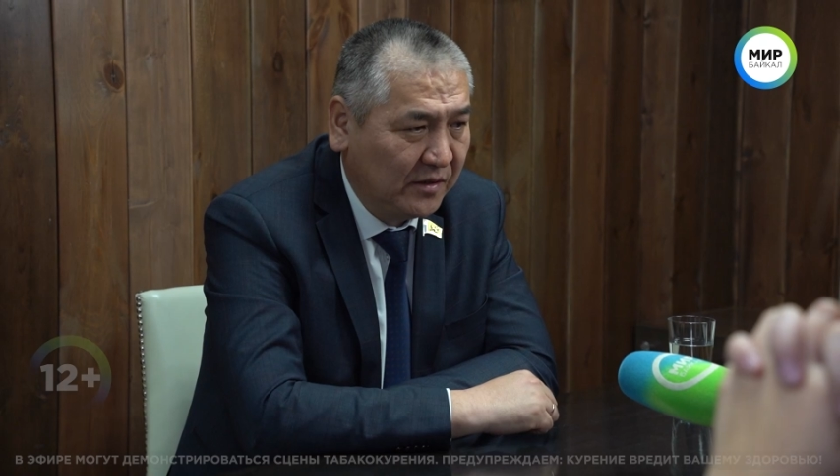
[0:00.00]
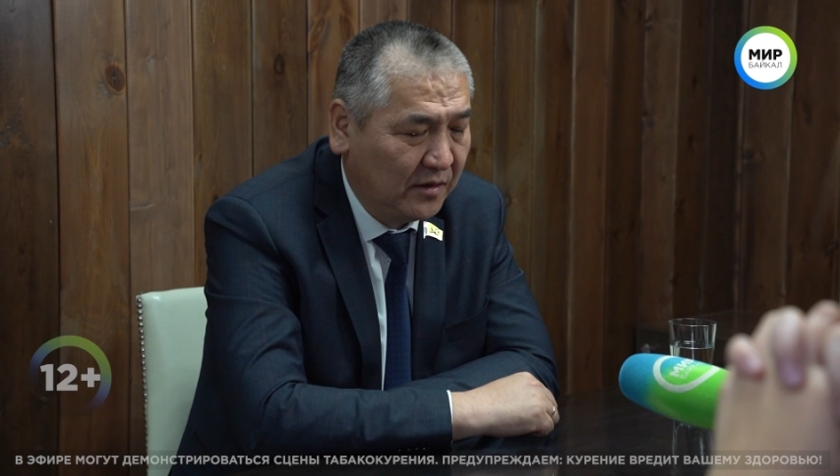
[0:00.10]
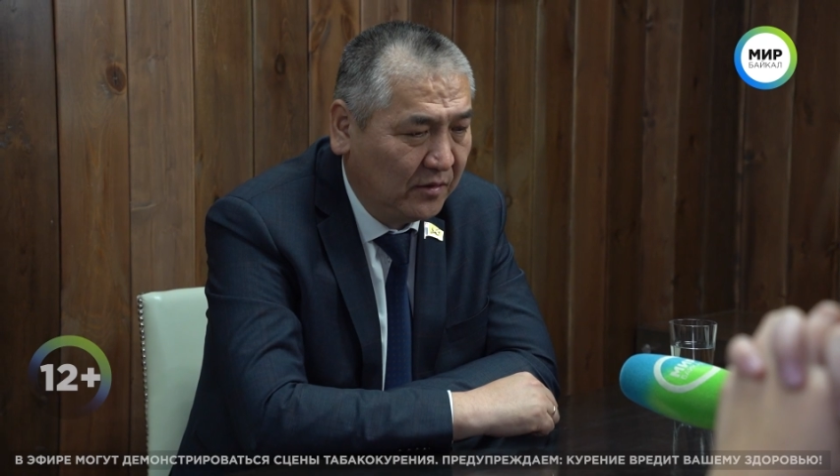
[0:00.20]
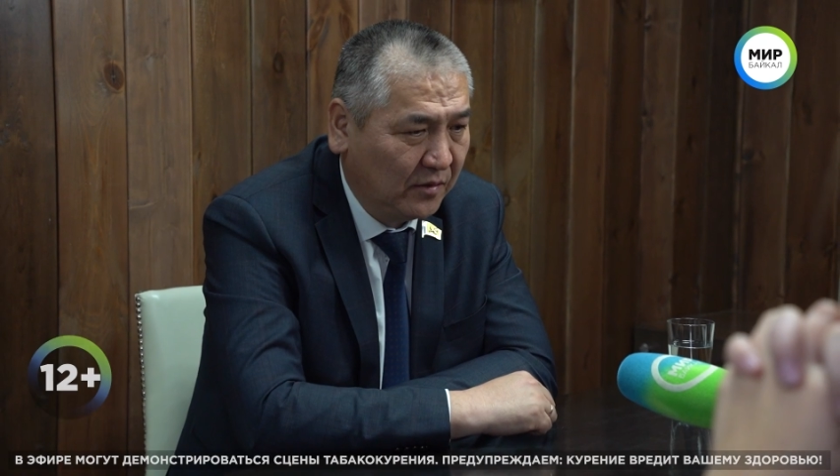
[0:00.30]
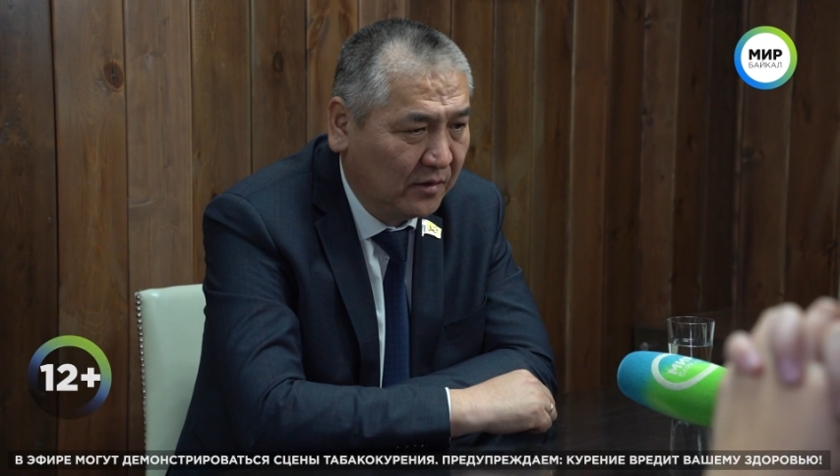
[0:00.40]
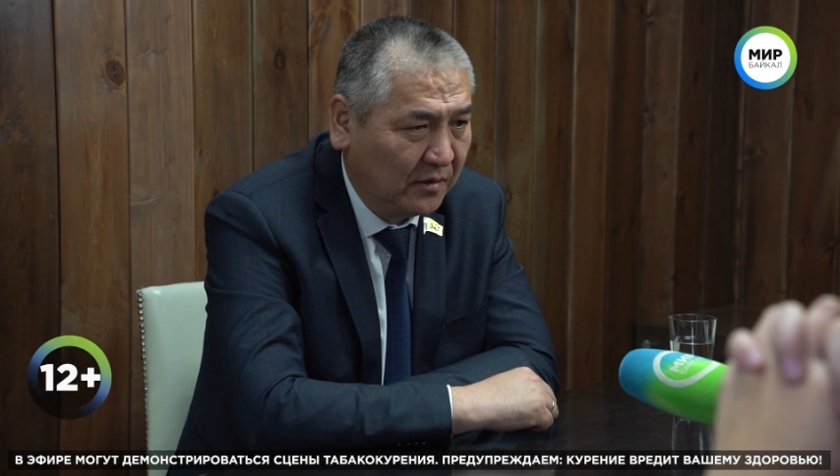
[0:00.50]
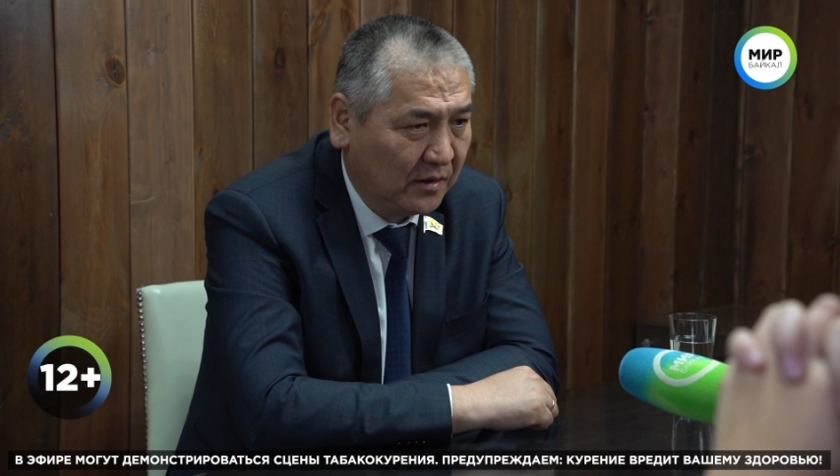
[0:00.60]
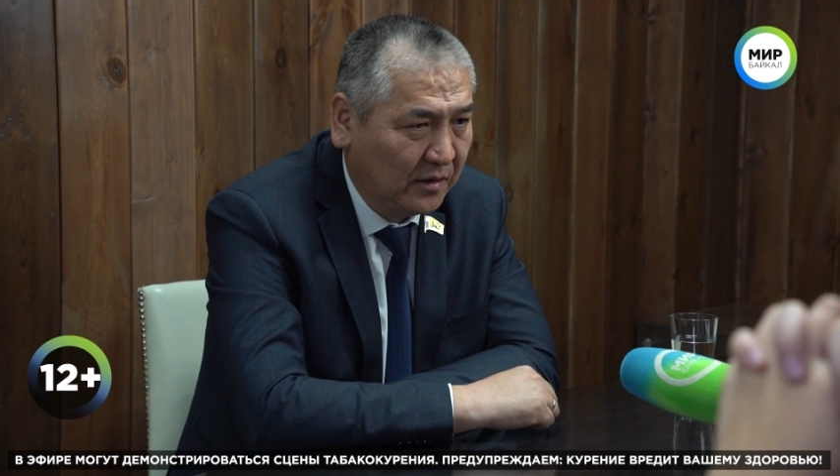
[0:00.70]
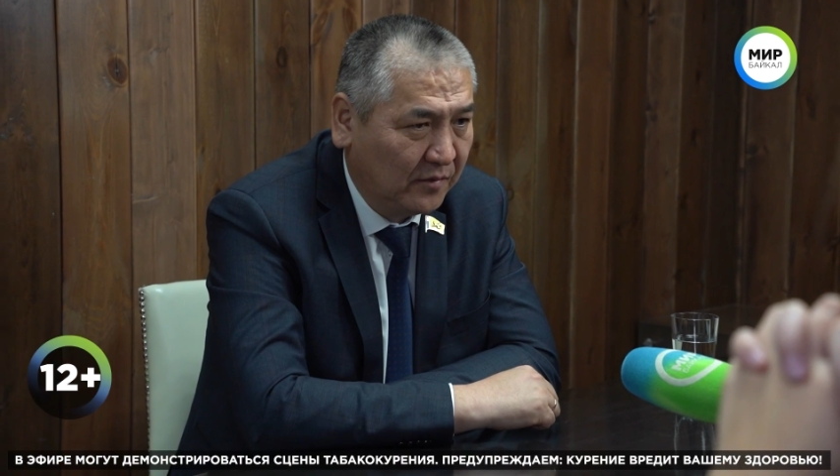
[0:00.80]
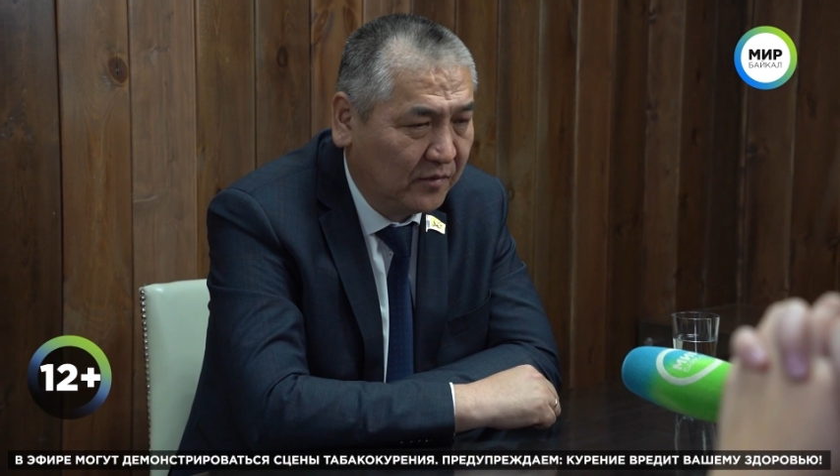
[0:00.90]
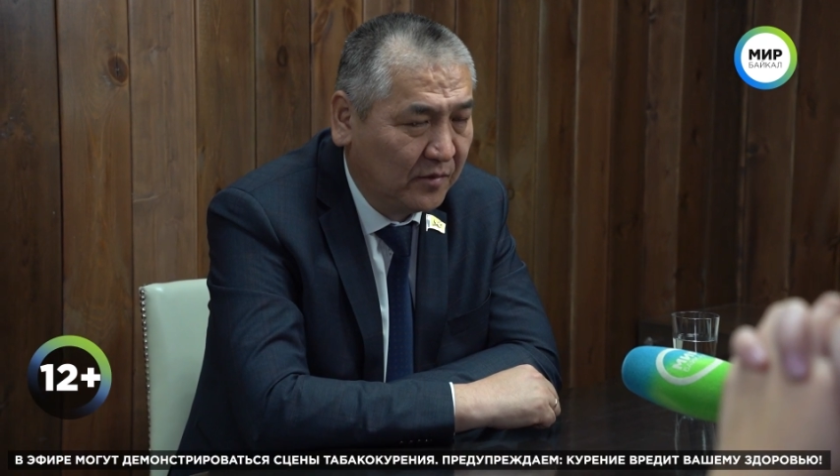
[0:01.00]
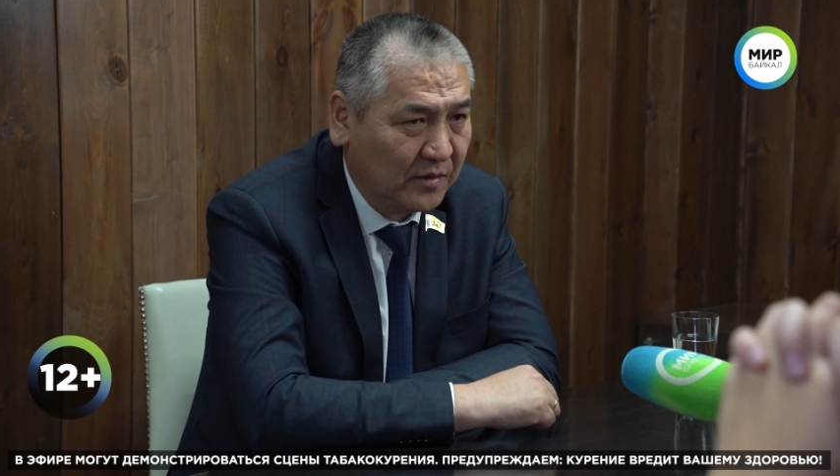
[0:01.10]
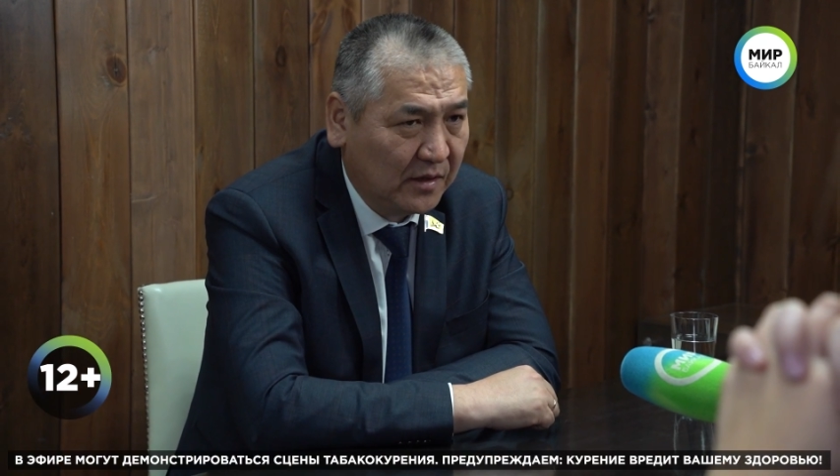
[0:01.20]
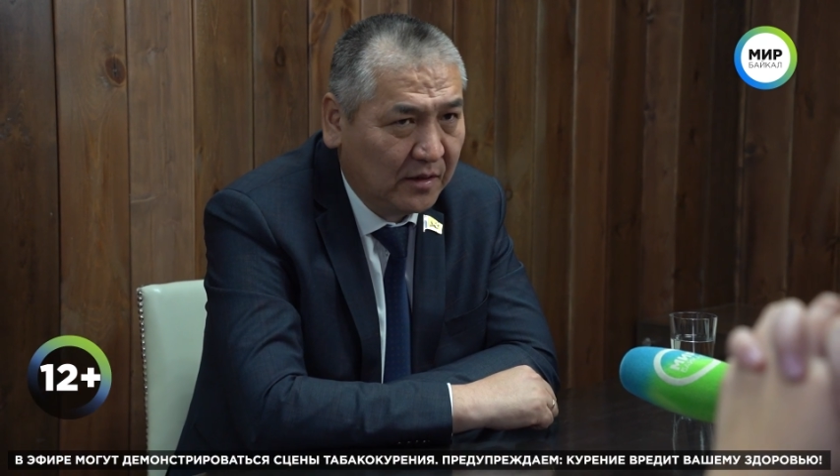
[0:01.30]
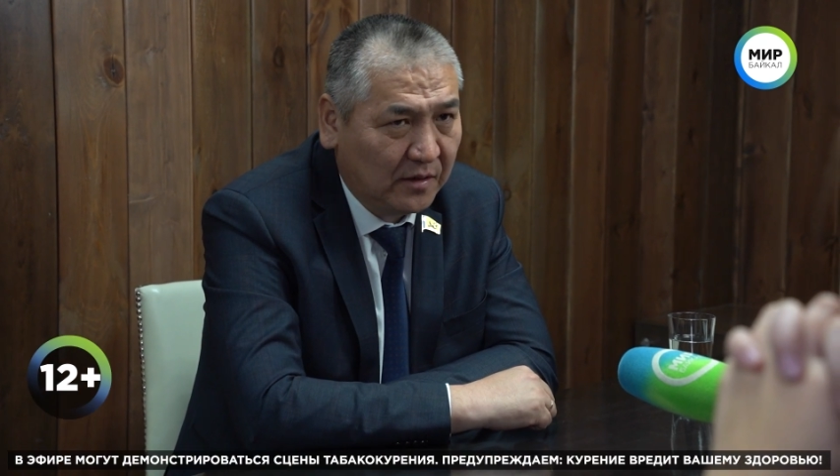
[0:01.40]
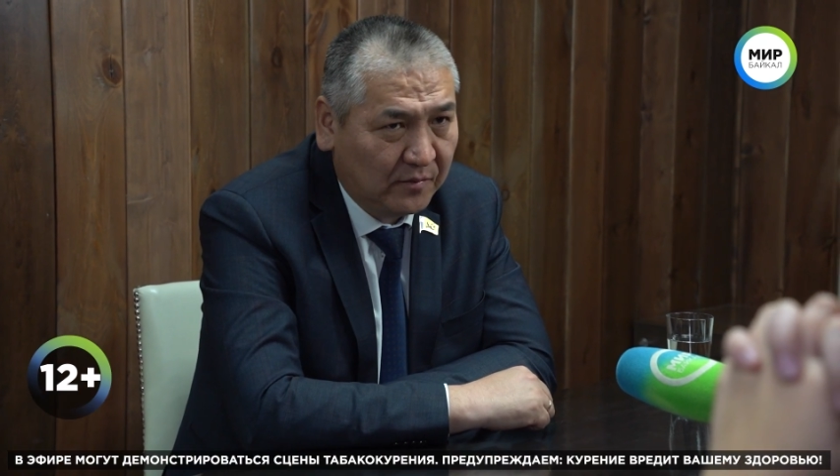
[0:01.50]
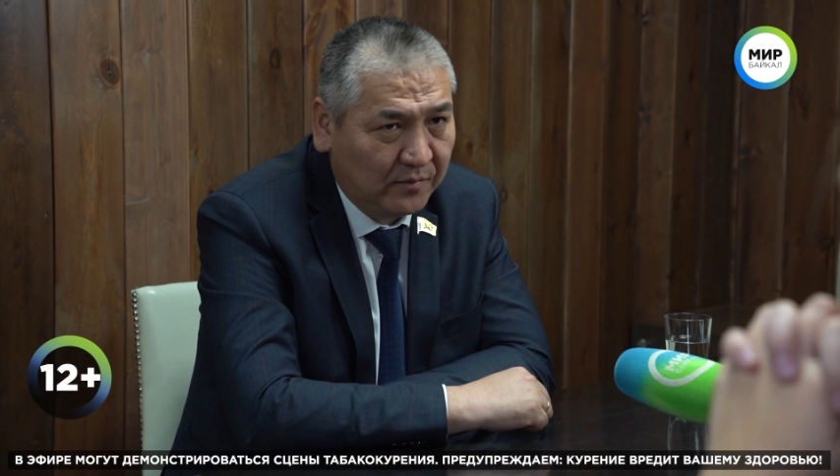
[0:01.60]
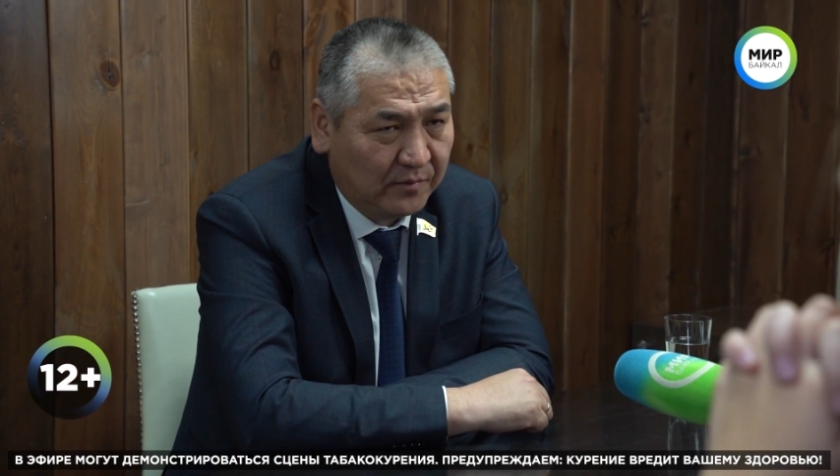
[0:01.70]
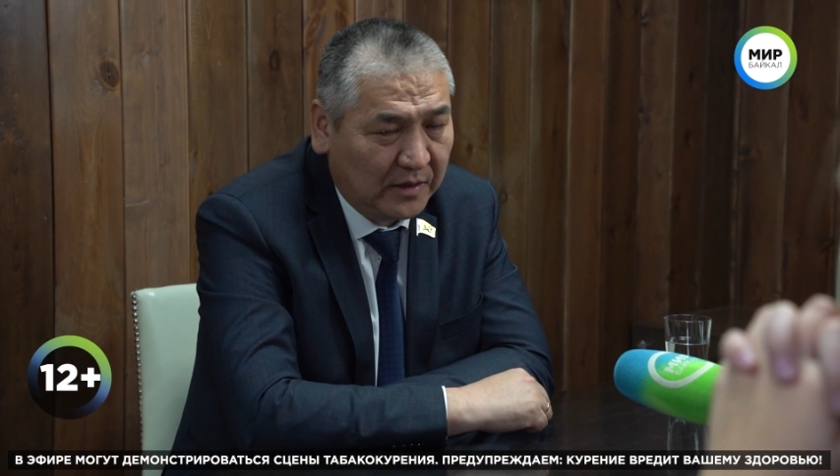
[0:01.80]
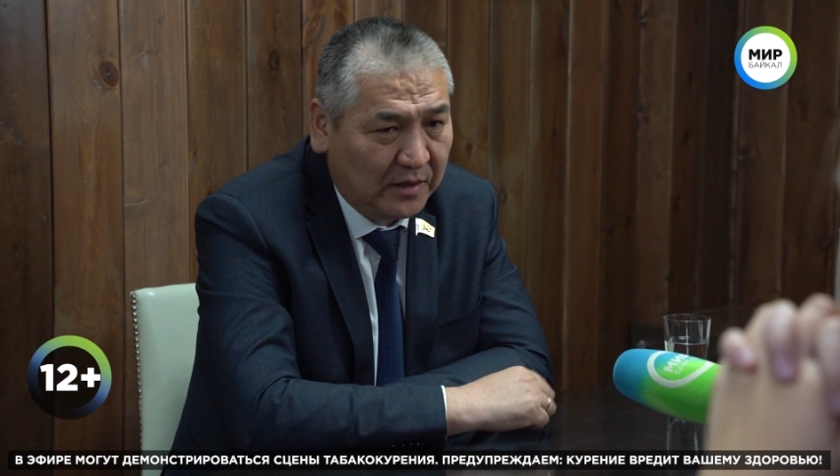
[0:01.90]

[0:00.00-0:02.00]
Председатель городского совета